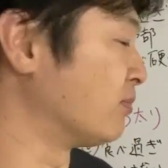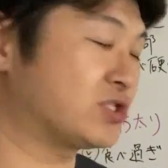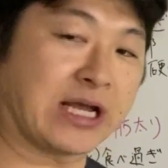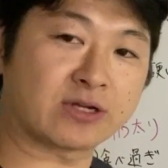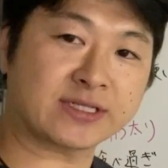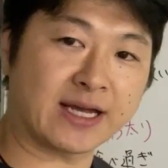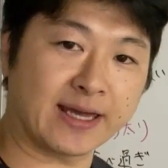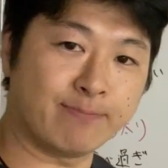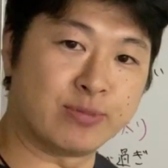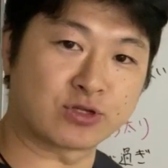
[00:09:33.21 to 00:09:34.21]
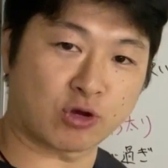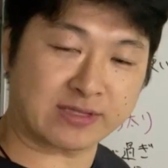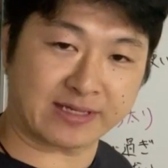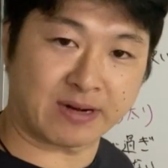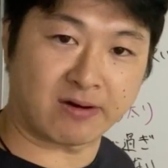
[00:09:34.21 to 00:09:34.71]
もしたくさん塩分
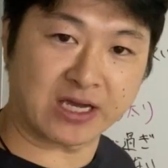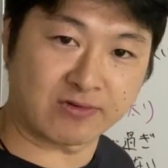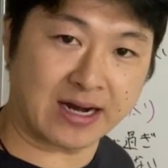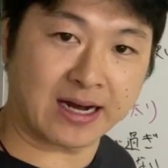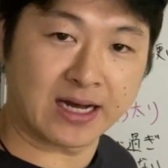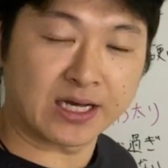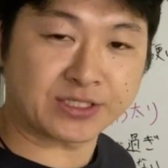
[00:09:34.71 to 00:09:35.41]
取った場合は、